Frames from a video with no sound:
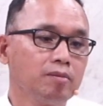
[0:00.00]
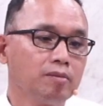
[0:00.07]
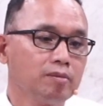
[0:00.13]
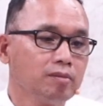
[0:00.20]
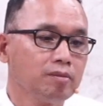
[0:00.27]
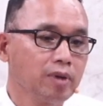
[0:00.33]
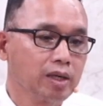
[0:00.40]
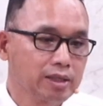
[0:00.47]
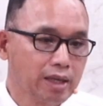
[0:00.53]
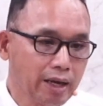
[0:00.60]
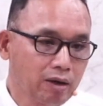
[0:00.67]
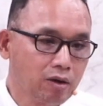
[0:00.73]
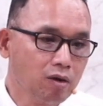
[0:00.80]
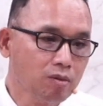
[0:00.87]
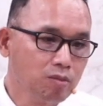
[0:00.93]
พระทัยข
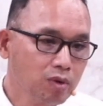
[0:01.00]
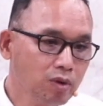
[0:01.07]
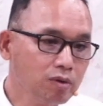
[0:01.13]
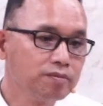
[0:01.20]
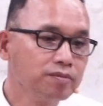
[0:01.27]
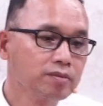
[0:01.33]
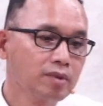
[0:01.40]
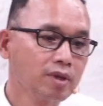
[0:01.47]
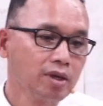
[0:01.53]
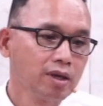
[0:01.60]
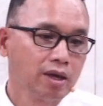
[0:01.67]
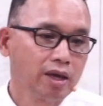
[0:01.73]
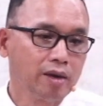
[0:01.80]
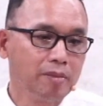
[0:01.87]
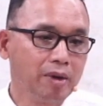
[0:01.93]
องพระองค์เอ
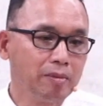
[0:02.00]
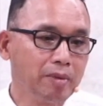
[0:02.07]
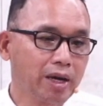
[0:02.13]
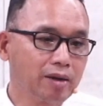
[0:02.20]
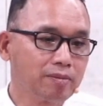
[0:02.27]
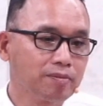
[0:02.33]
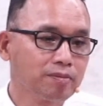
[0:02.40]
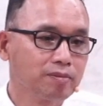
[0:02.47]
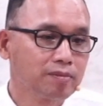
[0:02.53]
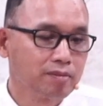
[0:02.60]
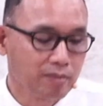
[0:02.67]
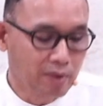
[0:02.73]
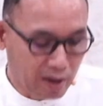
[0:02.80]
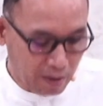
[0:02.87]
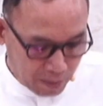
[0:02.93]
เมนไหมครับ
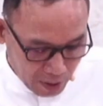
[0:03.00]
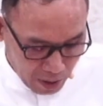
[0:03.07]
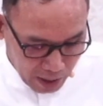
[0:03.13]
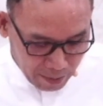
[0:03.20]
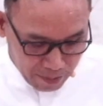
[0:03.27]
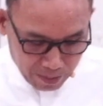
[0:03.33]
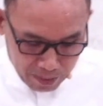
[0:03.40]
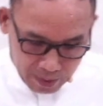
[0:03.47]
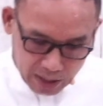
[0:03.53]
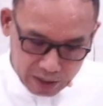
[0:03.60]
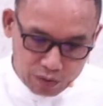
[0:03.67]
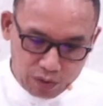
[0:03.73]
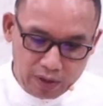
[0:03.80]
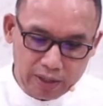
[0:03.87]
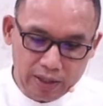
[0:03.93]
นะพี่น้องครับ ในช่วง
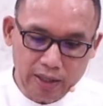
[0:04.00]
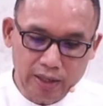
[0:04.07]
เวลานี้